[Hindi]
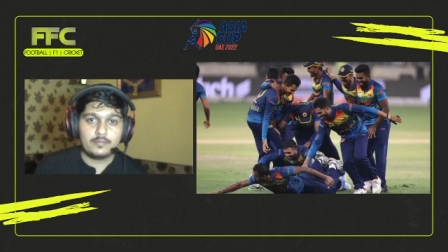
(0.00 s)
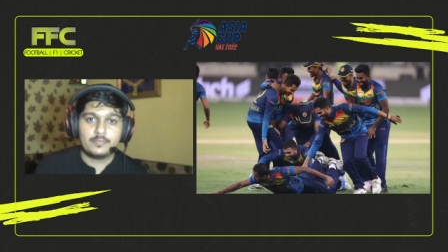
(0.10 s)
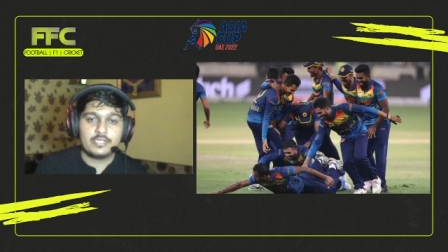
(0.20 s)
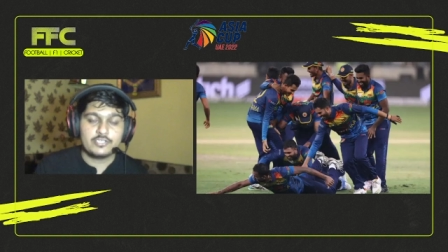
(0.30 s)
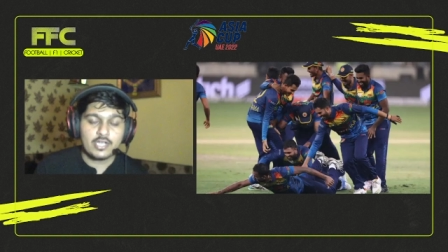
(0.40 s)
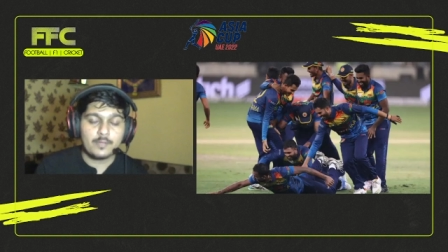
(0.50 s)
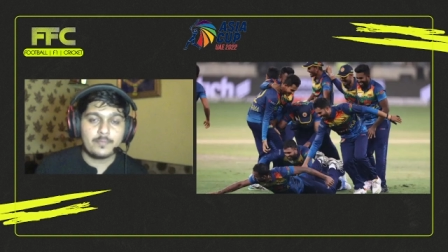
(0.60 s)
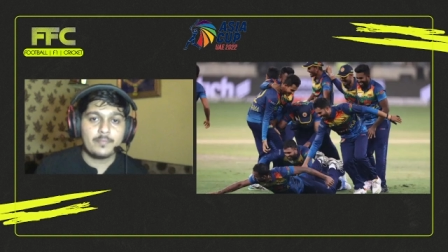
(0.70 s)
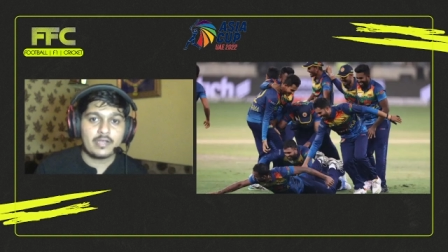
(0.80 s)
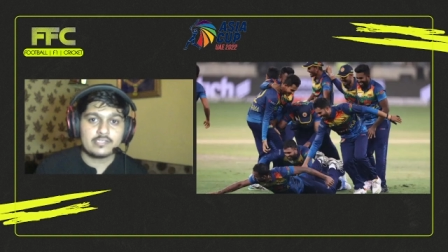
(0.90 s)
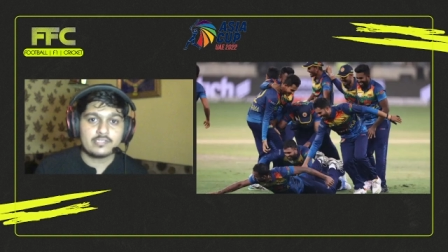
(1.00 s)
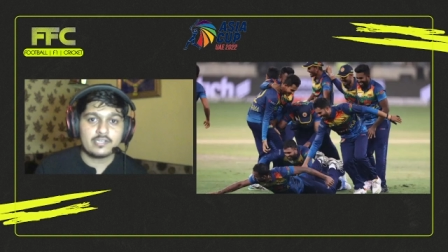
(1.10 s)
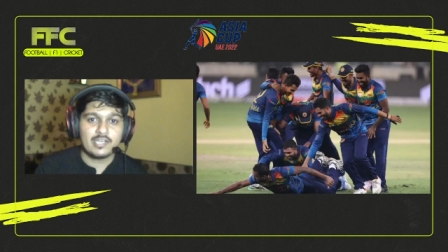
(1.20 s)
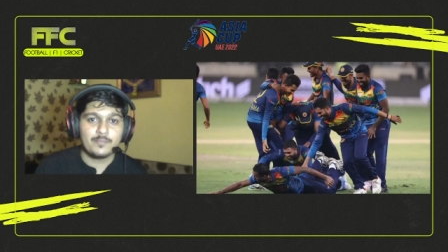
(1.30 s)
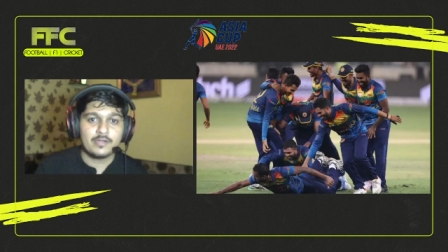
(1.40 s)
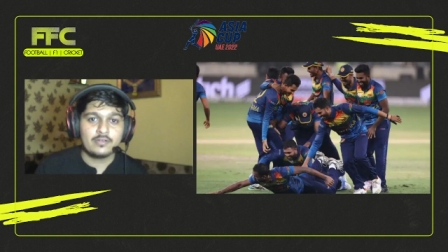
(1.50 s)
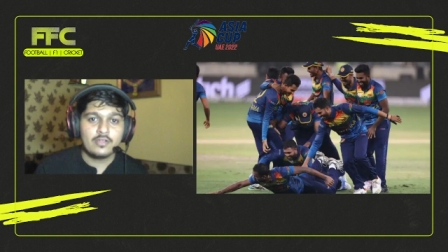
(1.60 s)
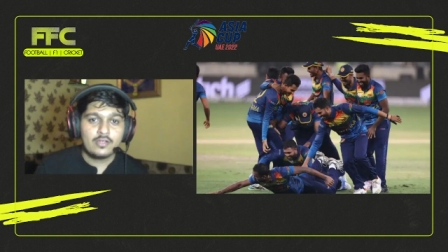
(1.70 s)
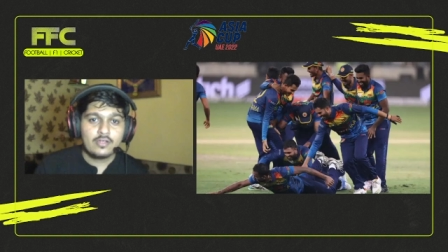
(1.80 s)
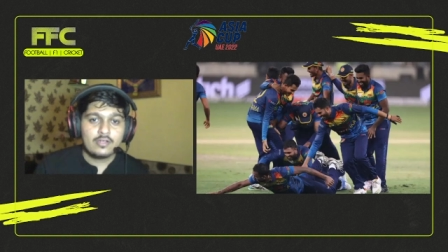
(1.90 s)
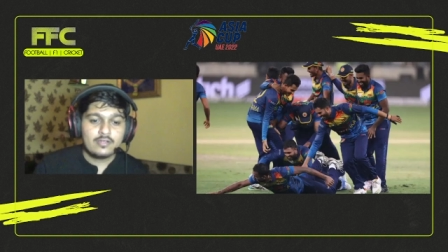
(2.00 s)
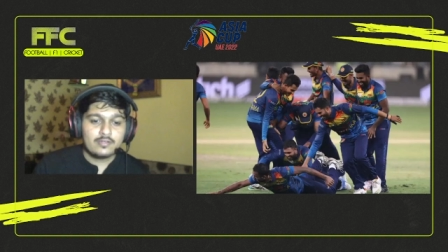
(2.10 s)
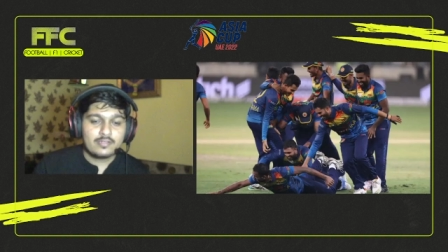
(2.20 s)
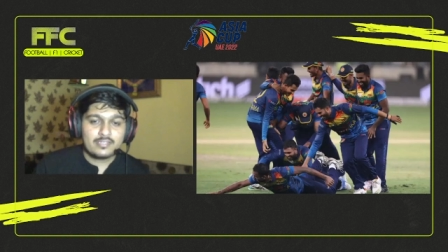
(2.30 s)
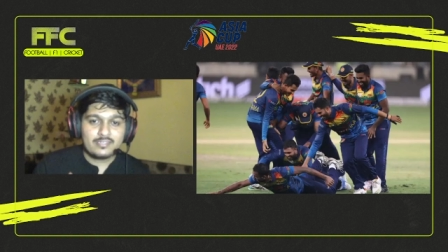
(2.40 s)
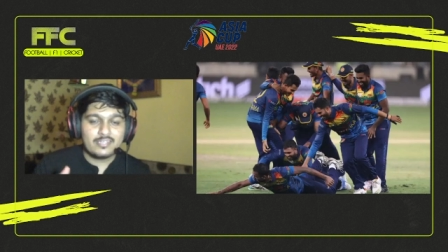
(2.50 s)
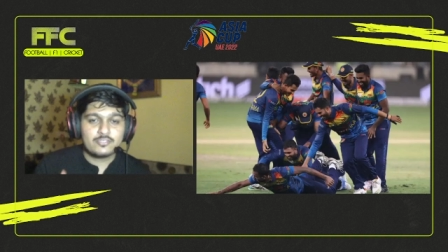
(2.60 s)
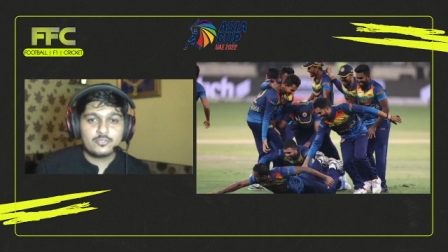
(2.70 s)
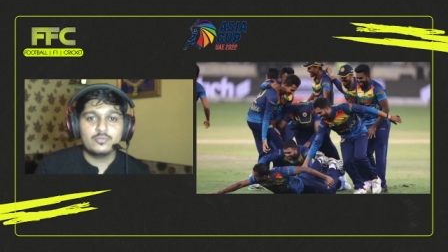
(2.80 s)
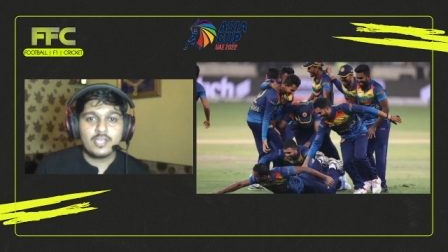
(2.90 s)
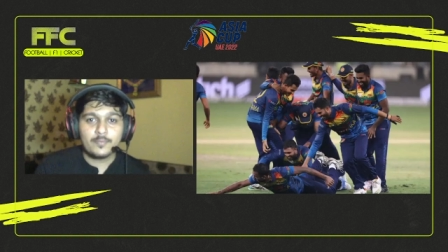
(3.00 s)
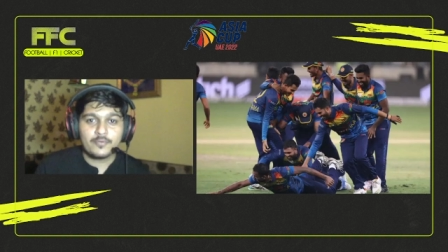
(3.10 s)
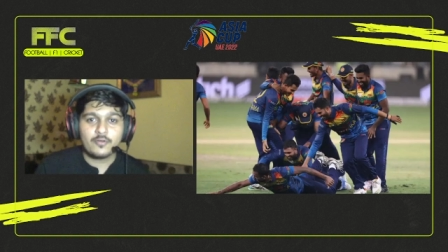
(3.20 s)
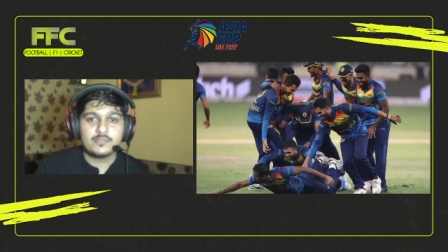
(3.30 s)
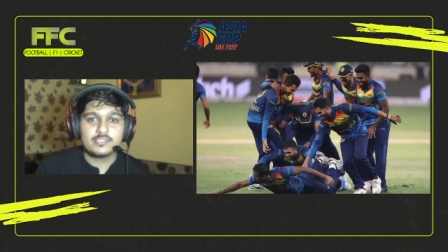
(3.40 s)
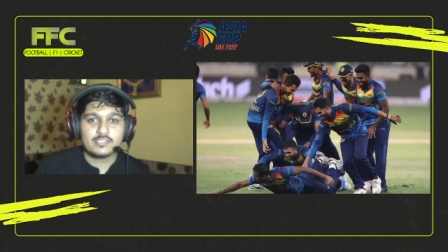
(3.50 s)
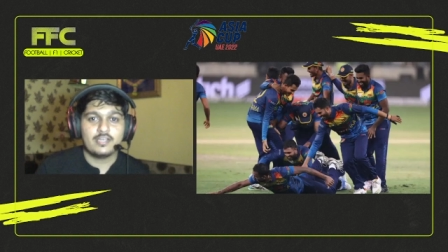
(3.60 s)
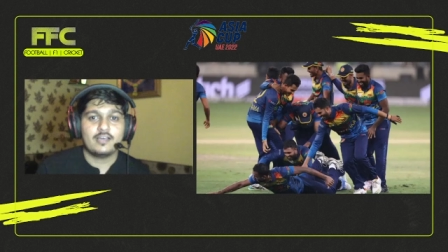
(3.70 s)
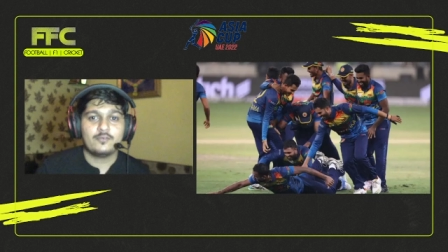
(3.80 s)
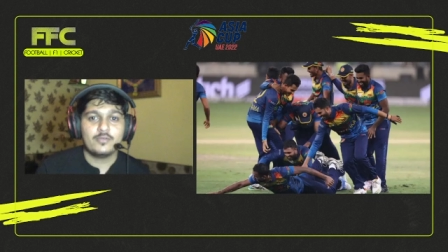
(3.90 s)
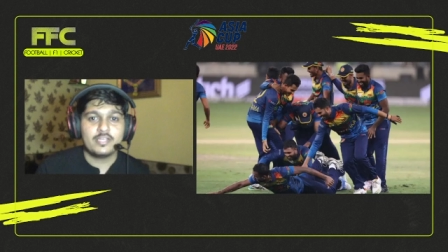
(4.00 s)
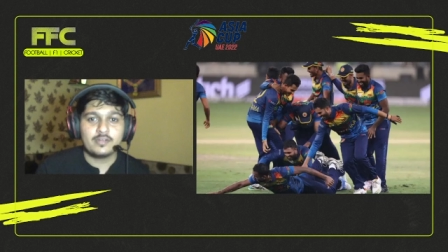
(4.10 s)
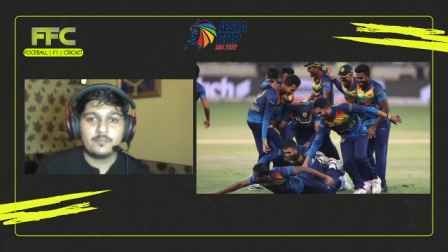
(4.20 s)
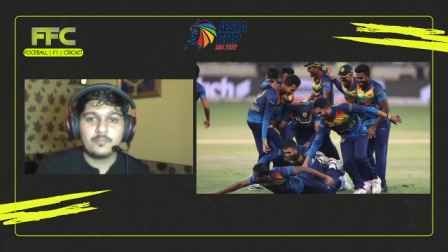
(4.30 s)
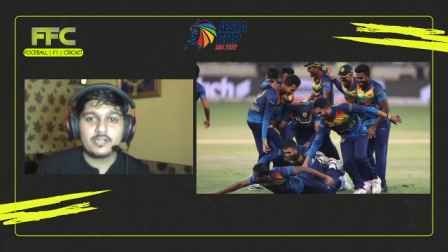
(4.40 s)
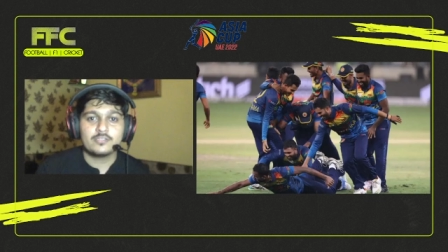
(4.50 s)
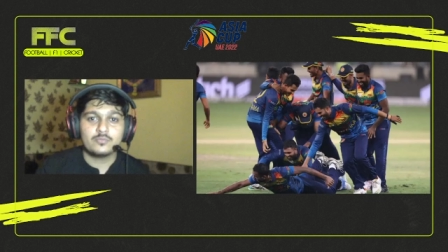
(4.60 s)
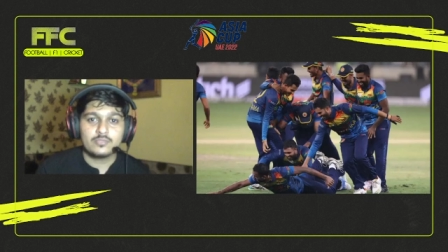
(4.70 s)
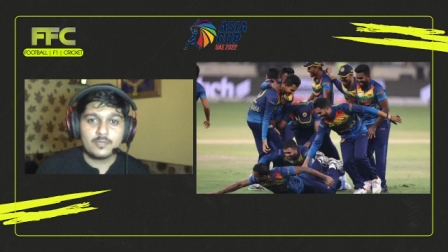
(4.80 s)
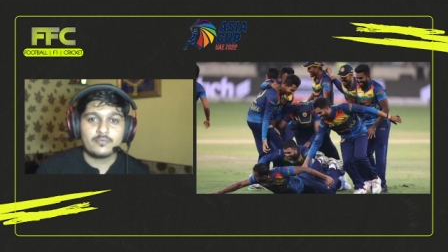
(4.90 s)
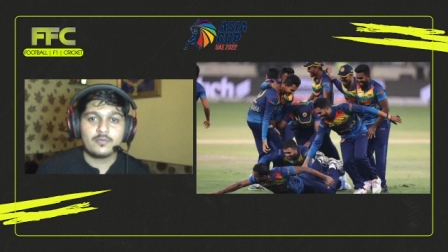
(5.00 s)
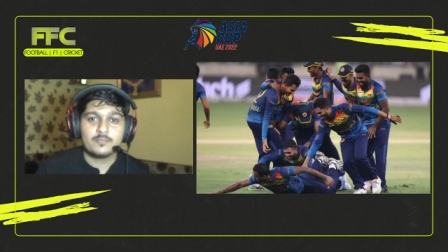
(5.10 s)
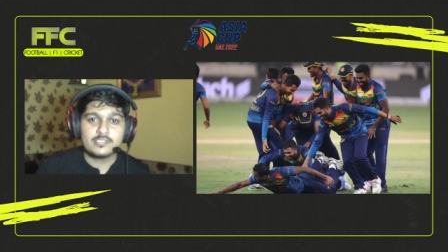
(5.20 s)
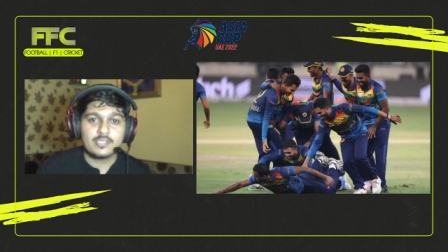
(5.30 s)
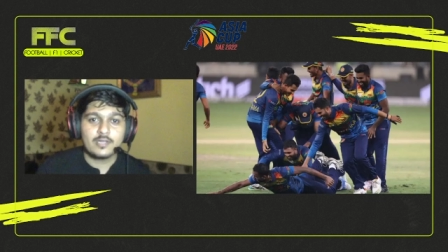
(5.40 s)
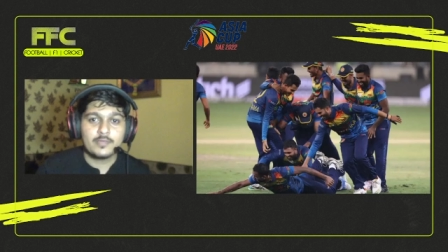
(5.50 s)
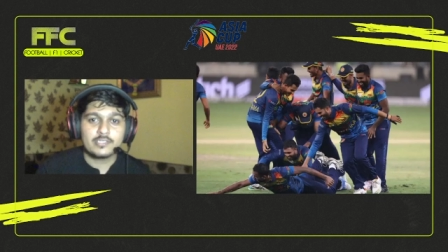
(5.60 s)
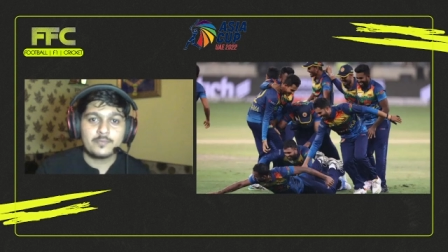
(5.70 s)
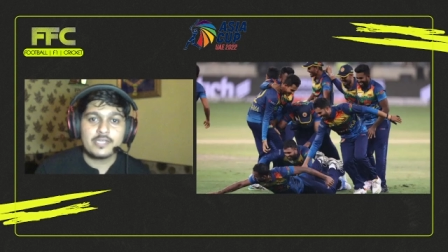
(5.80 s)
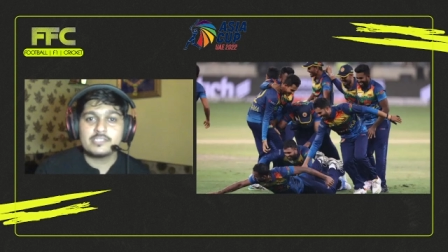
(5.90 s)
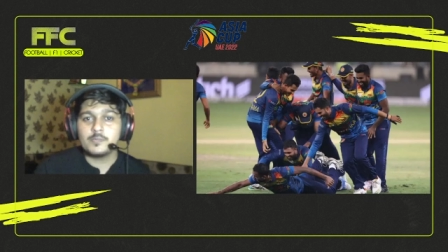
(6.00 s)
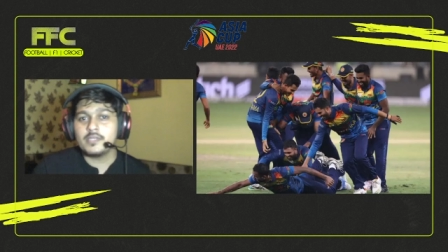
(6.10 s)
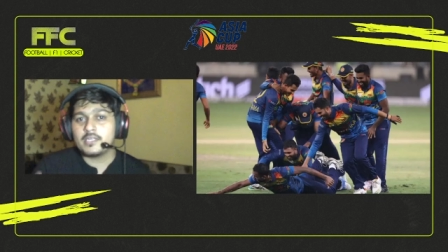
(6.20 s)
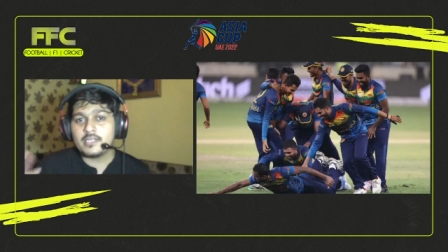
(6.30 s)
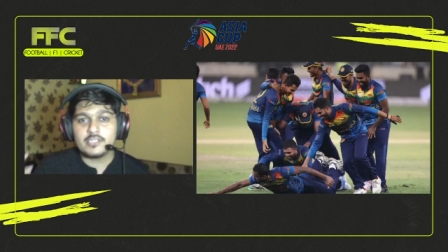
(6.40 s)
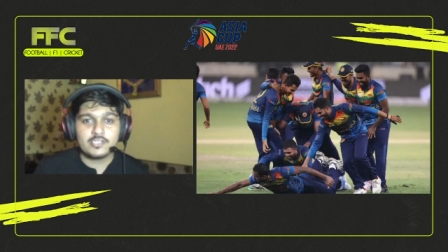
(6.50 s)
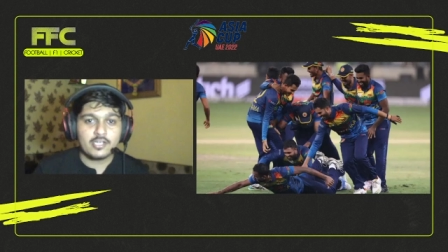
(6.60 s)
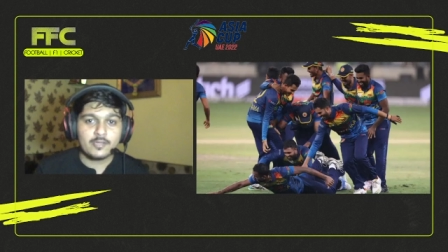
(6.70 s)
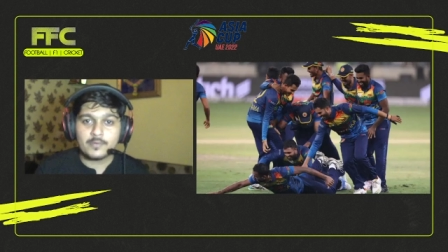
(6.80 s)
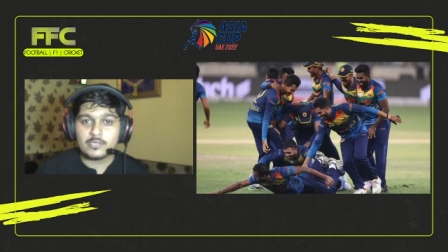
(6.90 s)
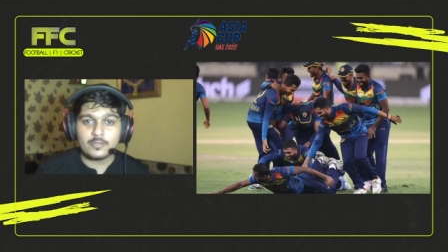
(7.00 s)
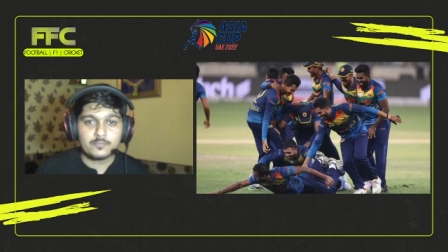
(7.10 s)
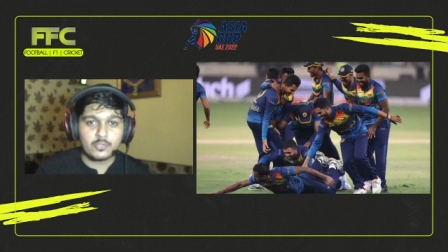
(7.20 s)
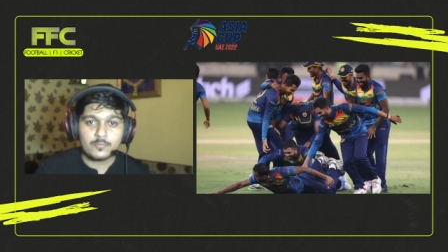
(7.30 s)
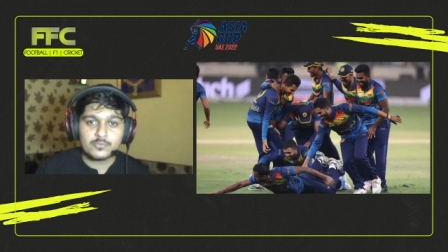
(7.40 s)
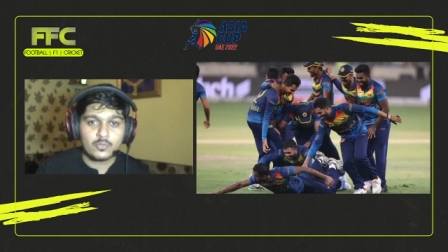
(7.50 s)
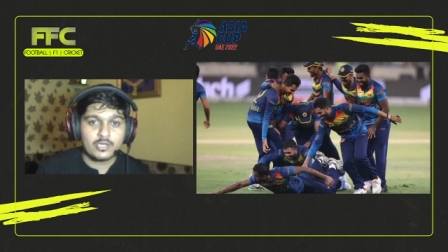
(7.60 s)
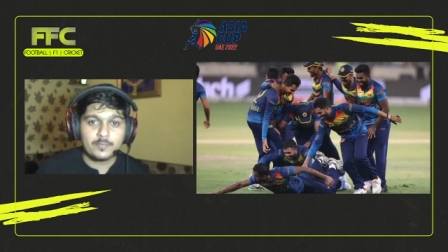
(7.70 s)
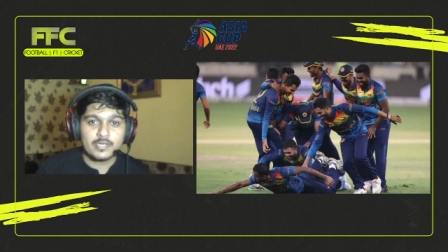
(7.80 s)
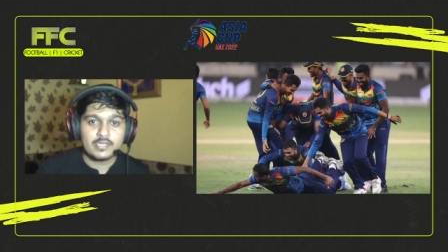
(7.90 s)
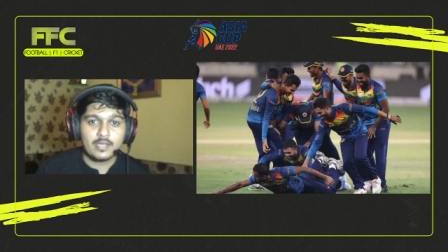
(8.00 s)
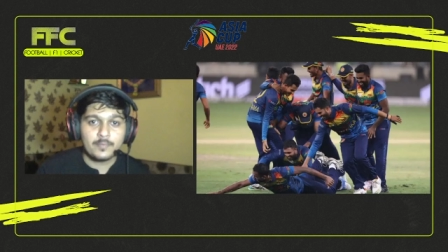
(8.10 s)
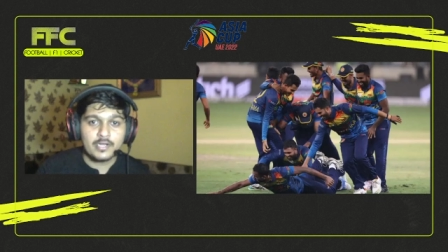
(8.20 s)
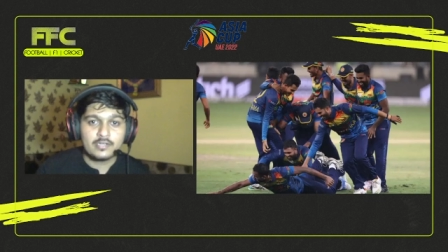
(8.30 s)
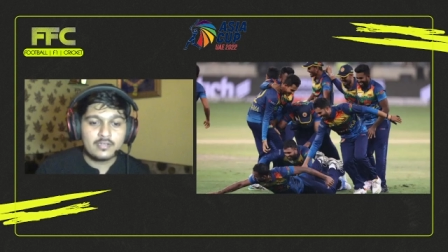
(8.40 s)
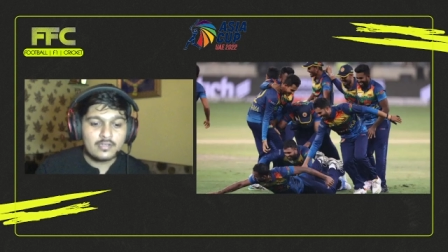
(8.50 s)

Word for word: एशिया कप में पाकिस्तान के लिए बट क्या छूतिया परफॉर्मेंस था यार वो एक नंबर का छूतिया परफॉर्मेंस था मतलब कैसे भी करके एशिया कप का टॉप टॉप स्कोरर बन गया बट